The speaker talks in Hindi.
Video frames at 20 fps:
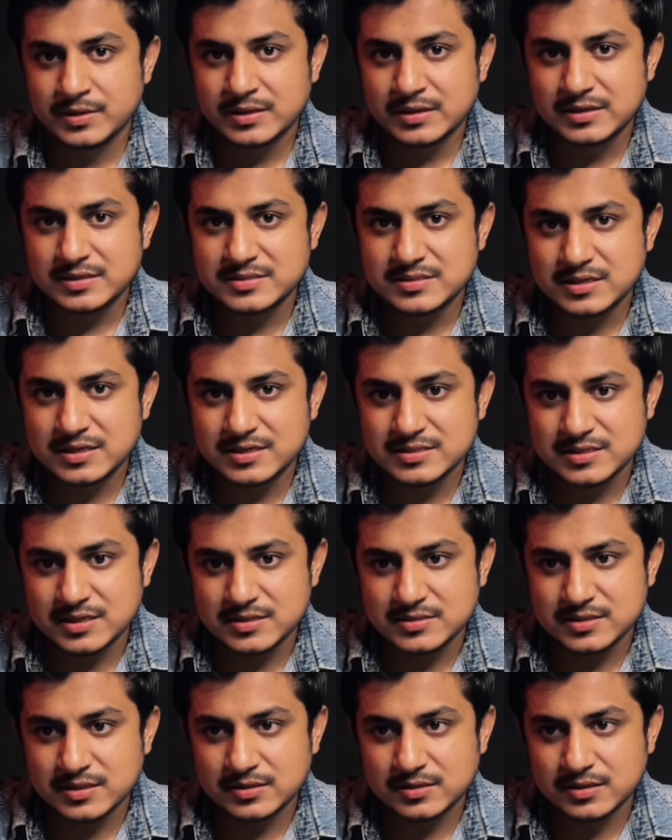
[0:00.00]
इसी के साथ
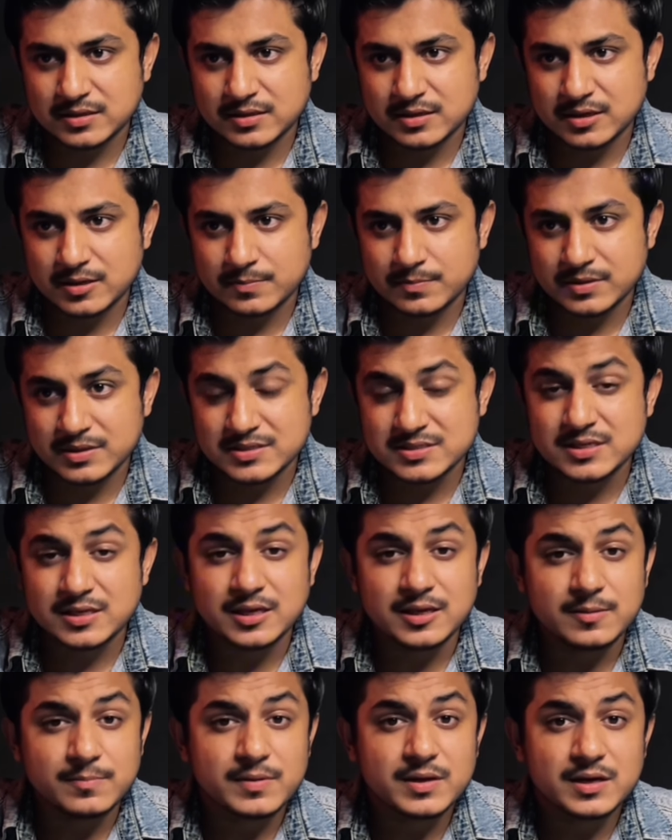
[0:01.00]
साथ अगर आप किसी
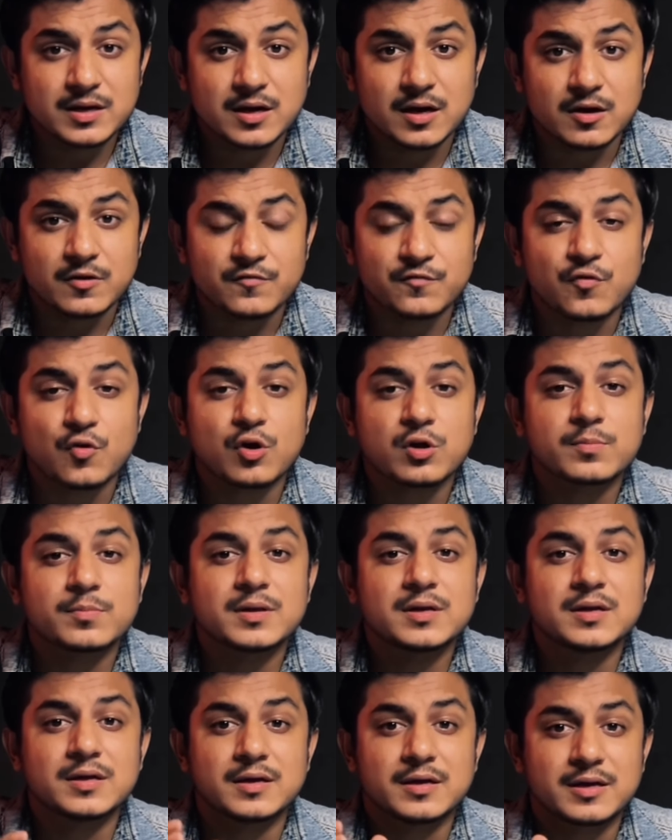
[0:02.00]
ईमेल का
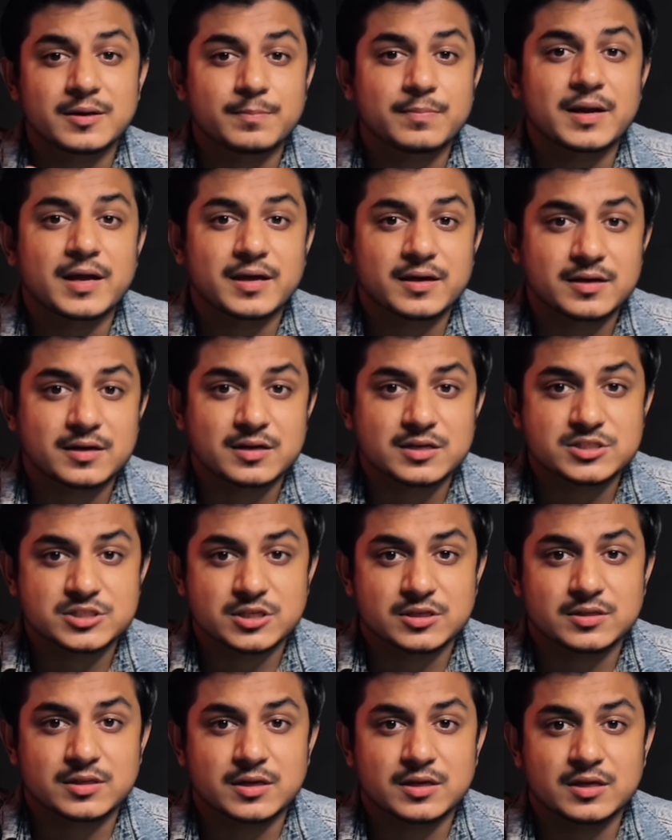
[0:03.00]
फॉर्मल रिप्लाई करना
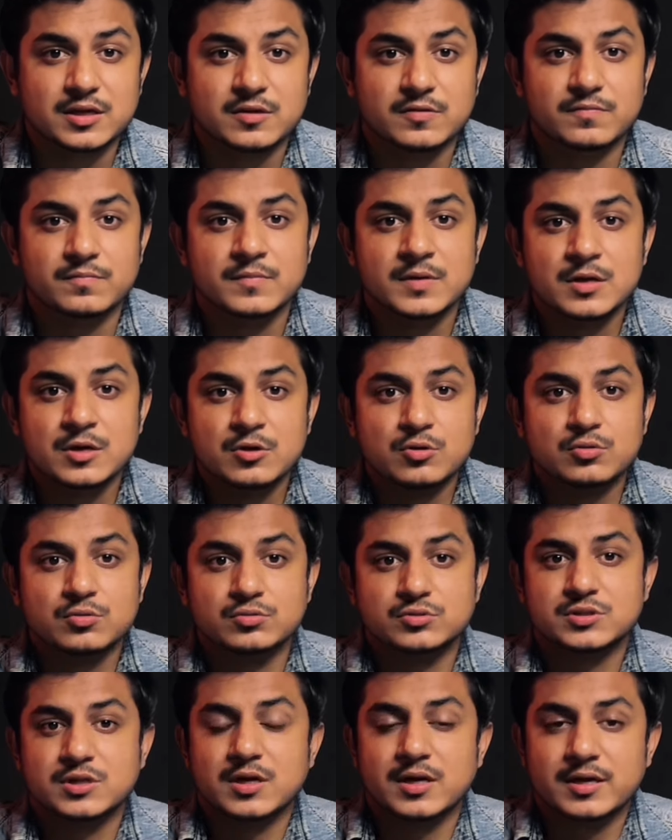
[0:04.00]
चाहते हैं या
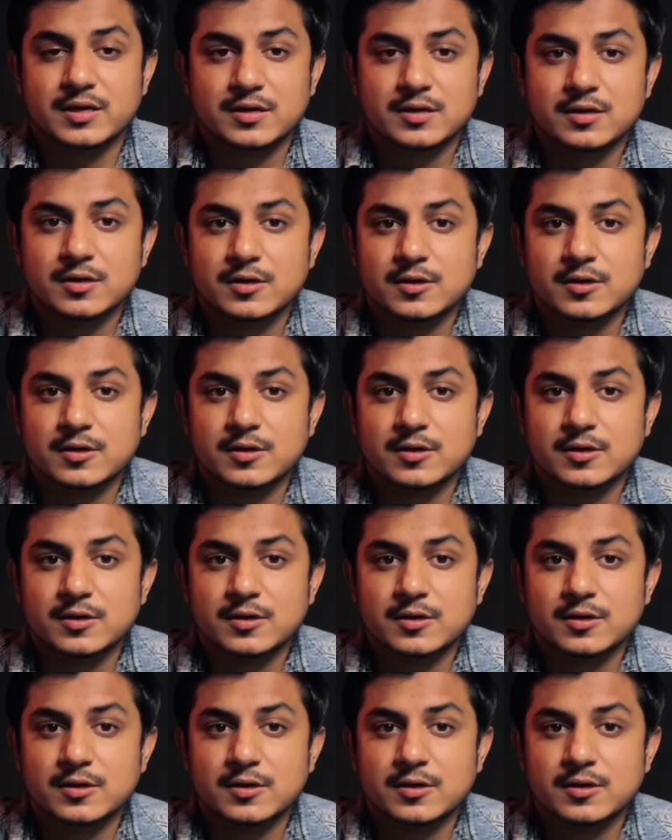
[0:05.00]
उसका एक